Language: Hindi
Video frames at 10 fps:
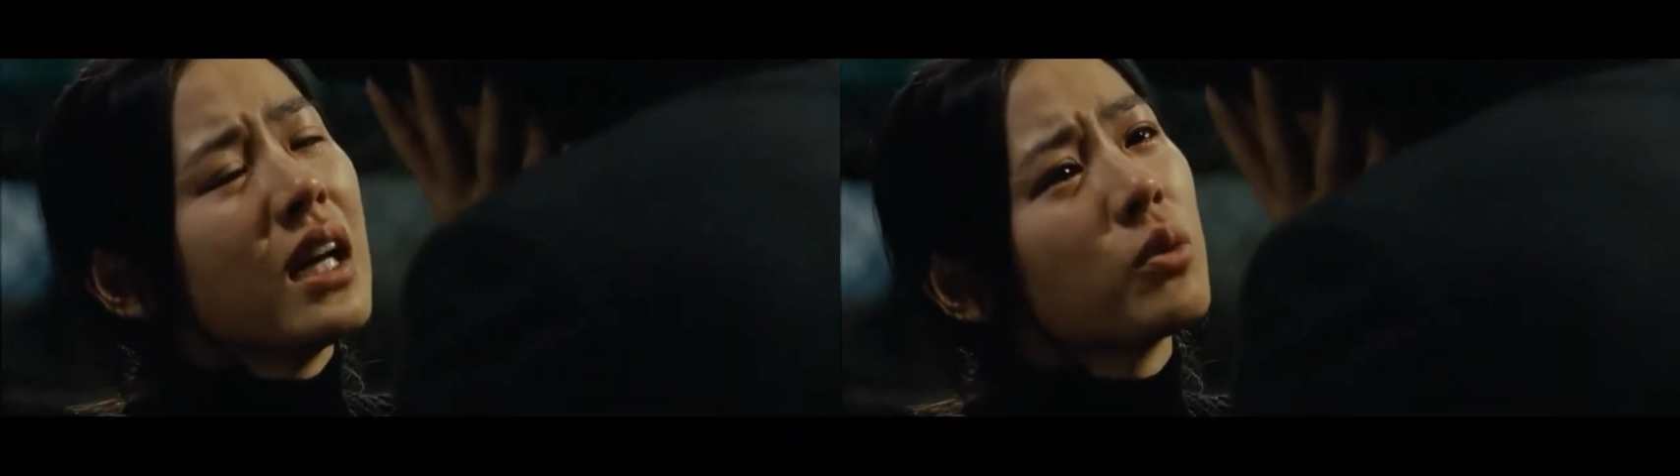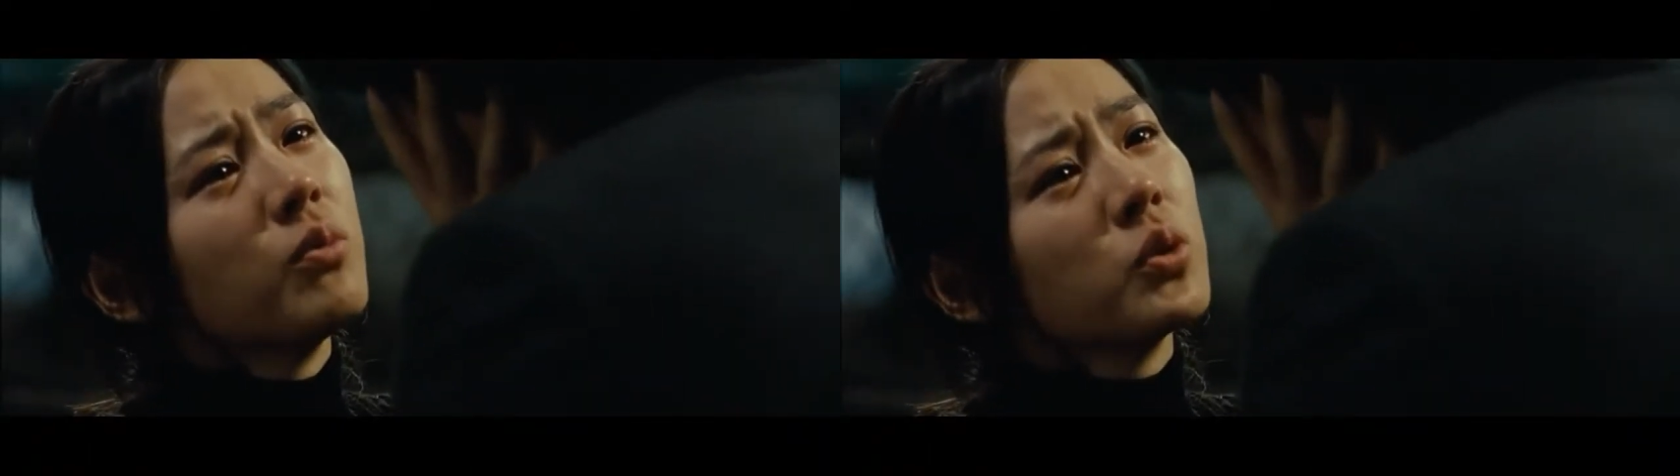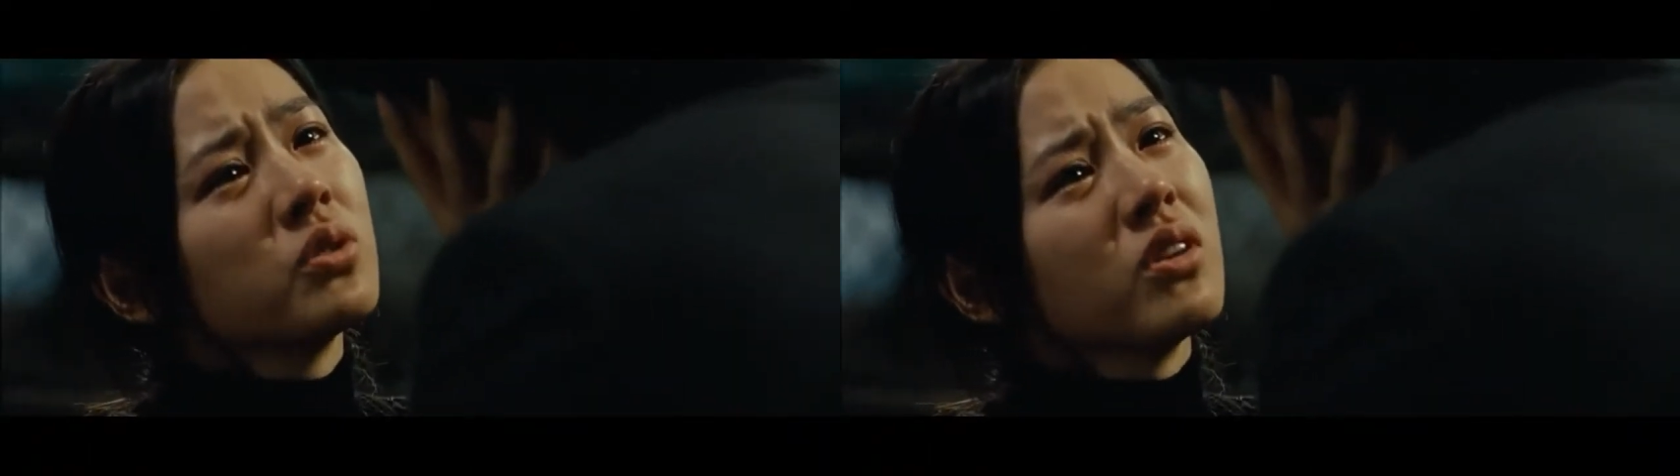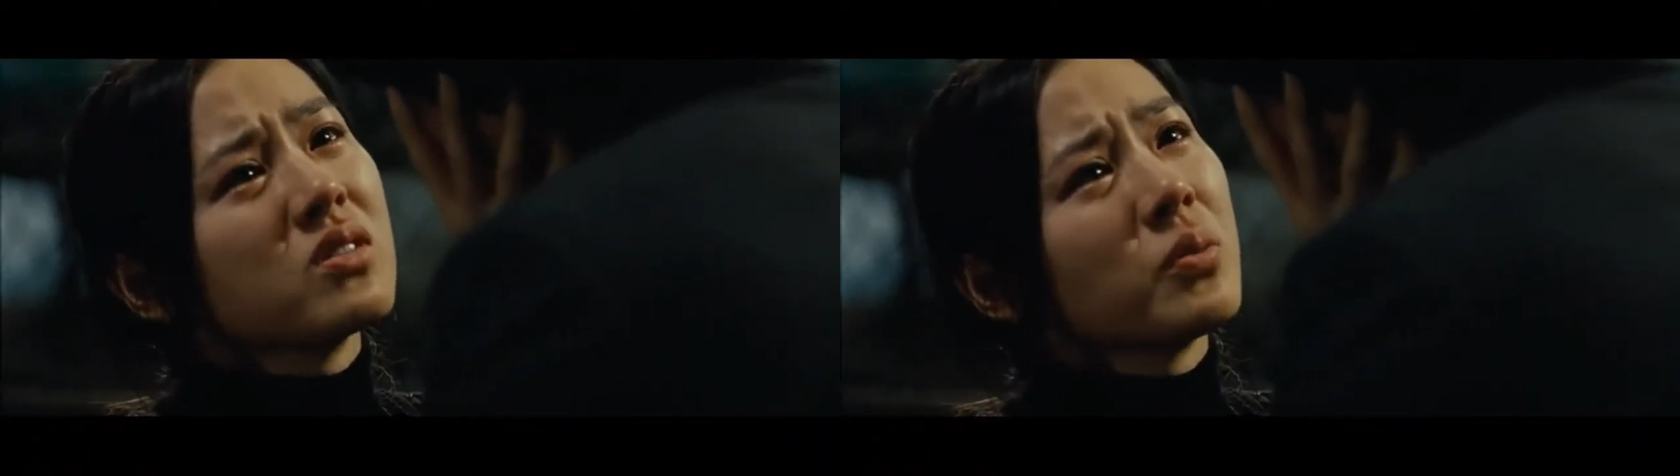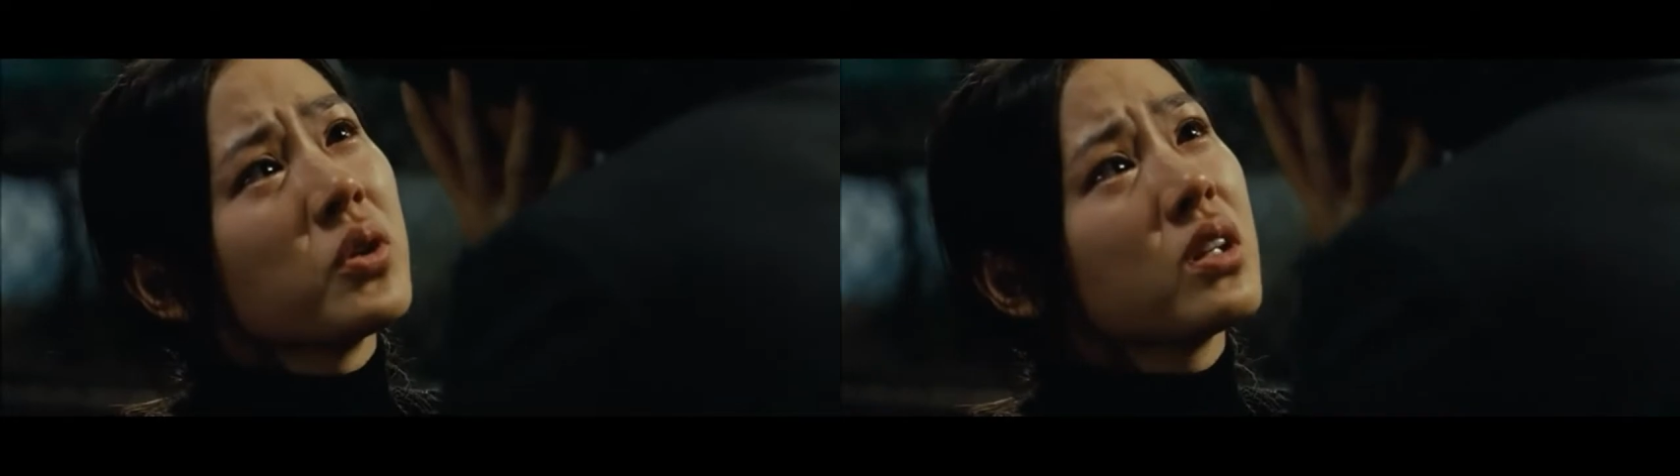तुम्हें अपनी
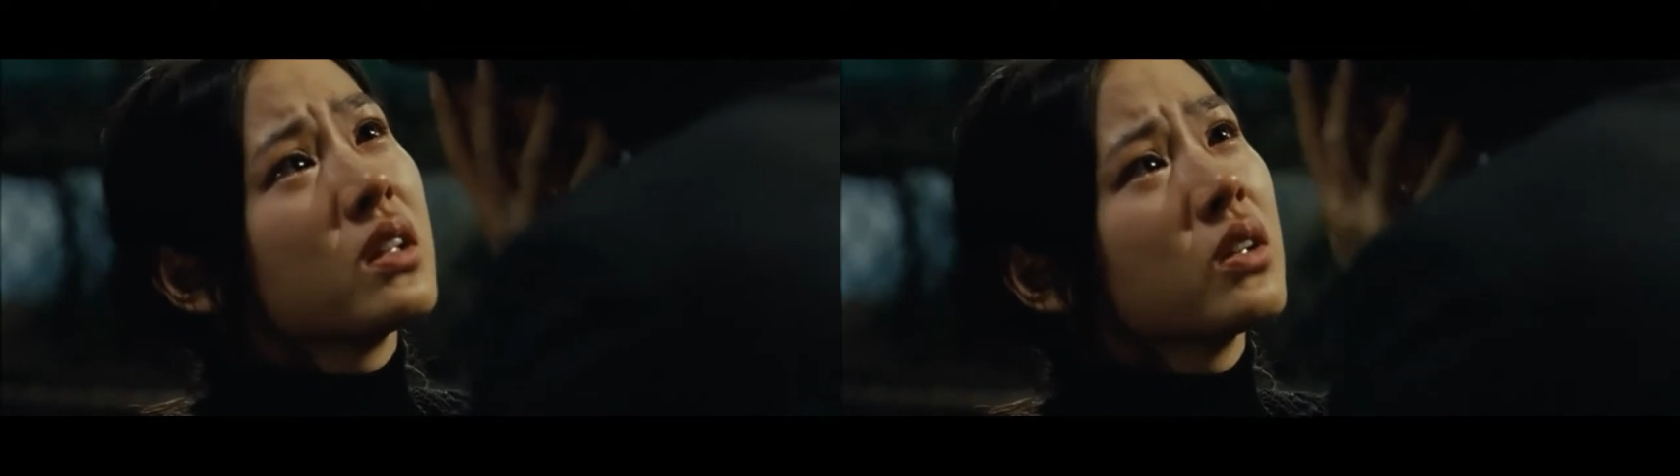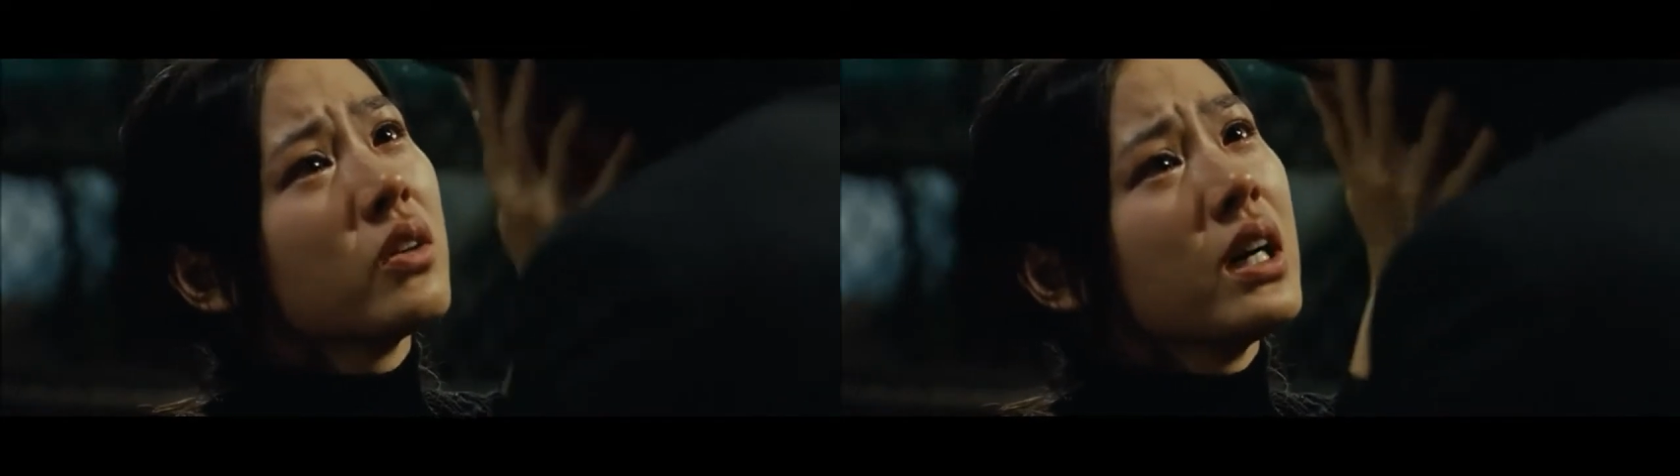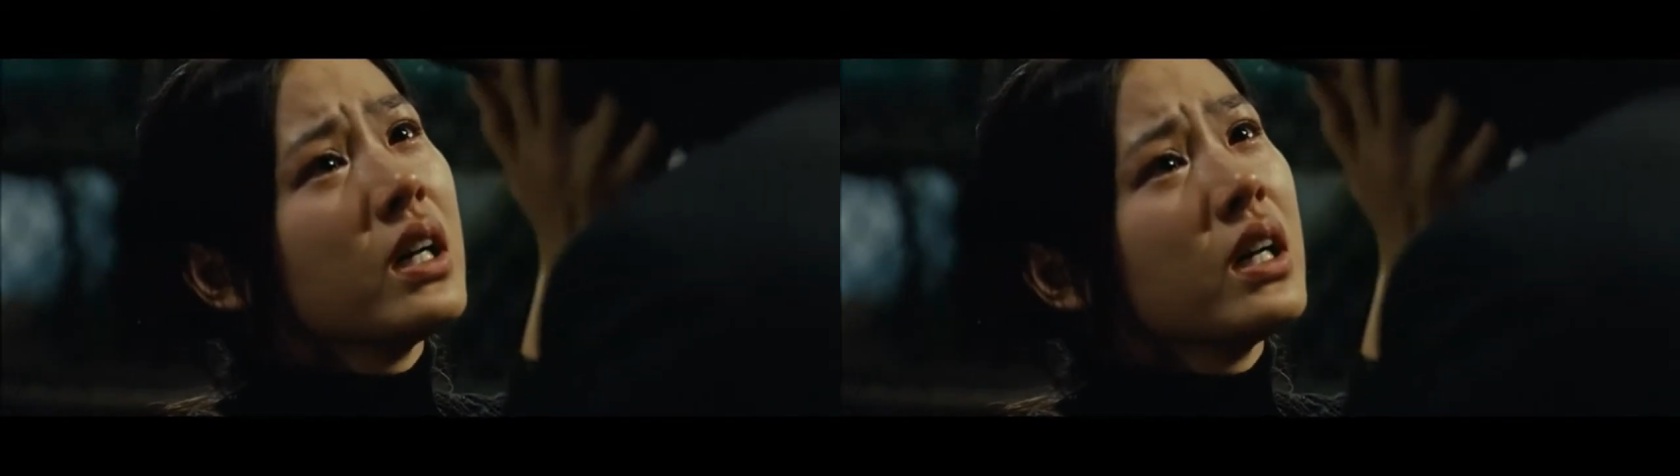ज़िंदगी ख़राब करने की